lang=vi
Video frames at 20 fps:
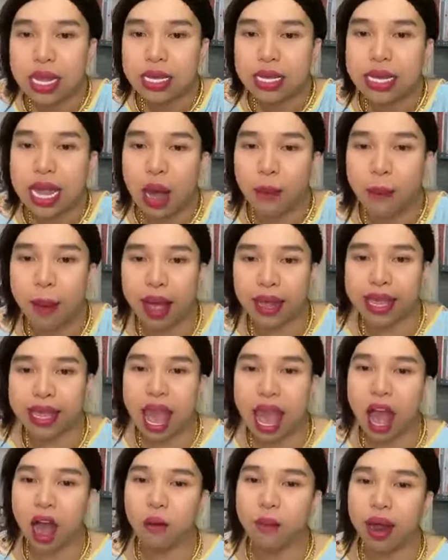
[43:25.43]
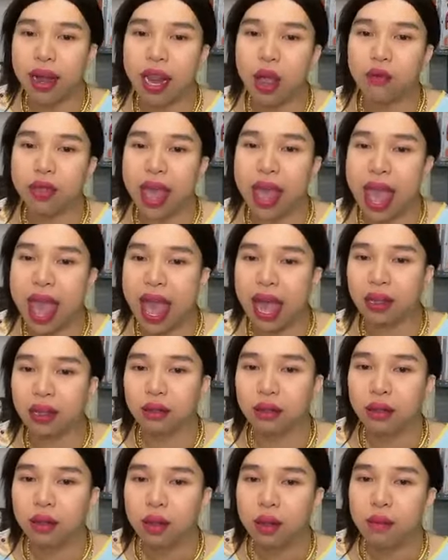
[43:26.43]
sao bạn giàu bạn đeo
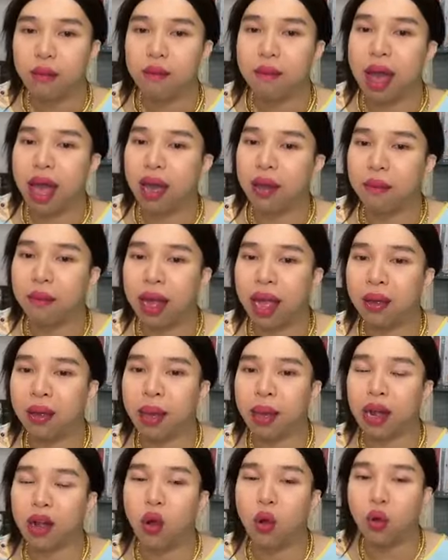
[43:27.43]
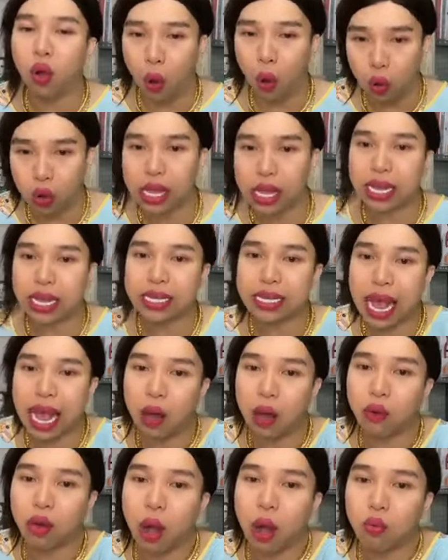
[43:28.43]
vàng bạn mặn mặc đồ ngủ tại
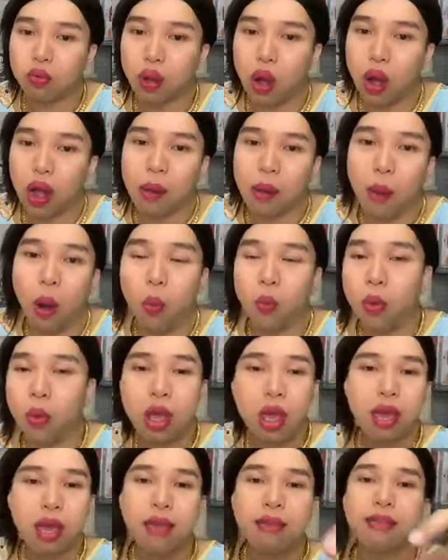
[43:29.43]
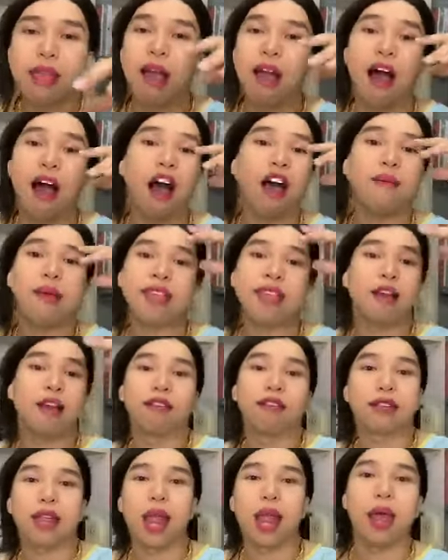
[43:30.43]
sao không có cái mùng trời ơi bây
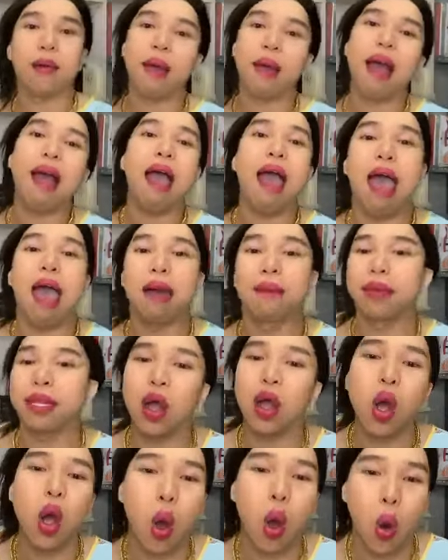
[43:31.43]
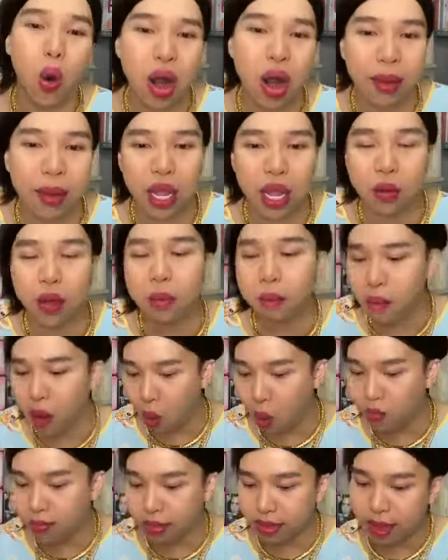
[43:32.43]
giờ người ta đang bán hàng người ta có ngủ đó mà kêu cái
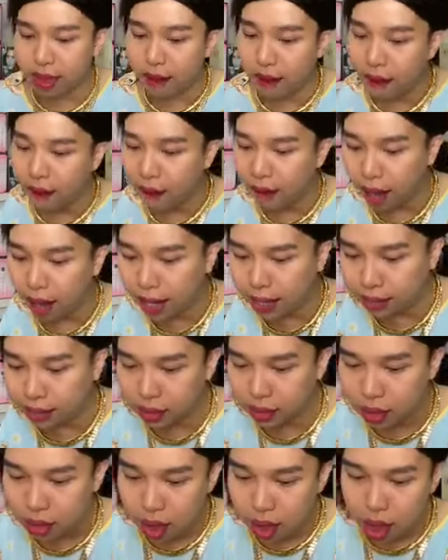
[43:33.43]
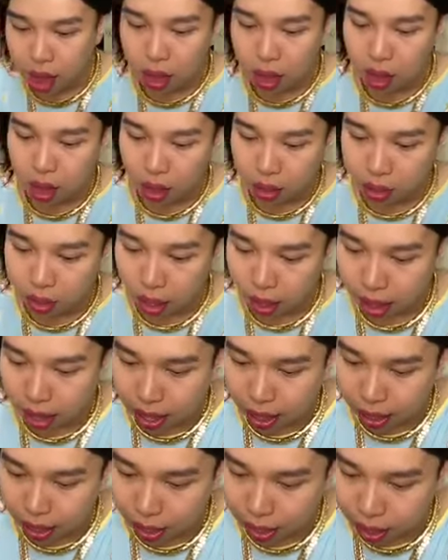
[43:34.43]
mùng trời ức tức
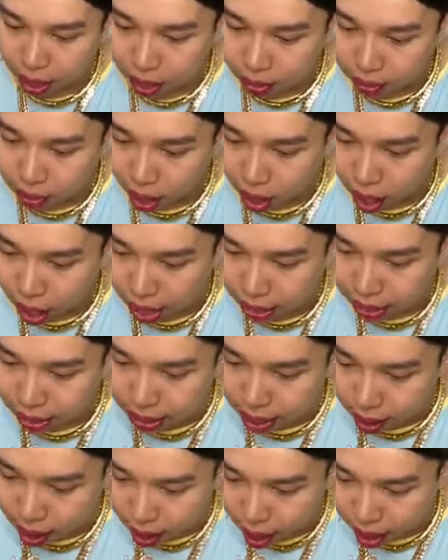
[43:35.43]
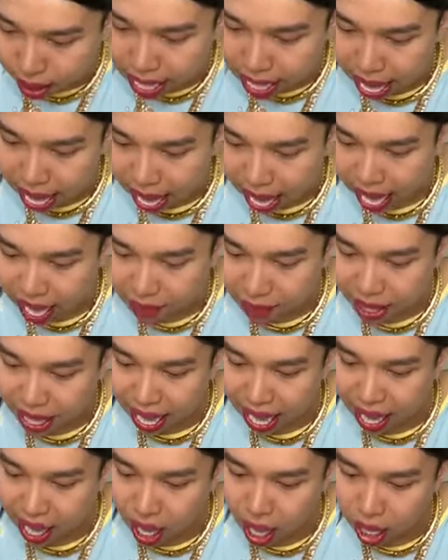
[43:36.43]
là ức tức là trời
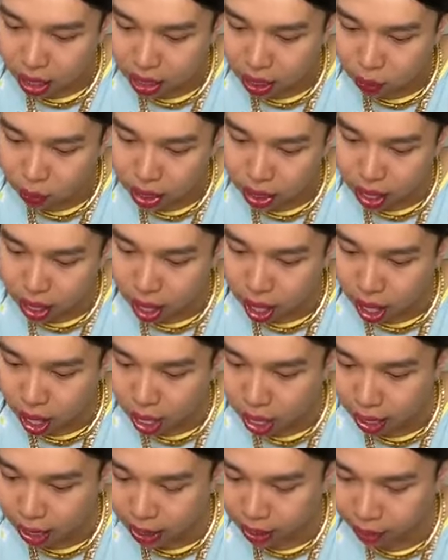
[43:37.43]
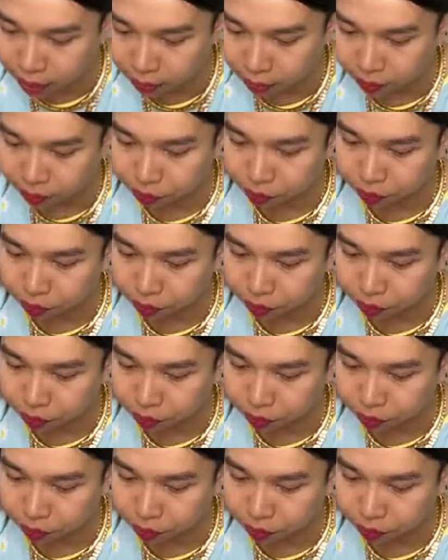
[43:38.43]
22 hết nha quý vị ơi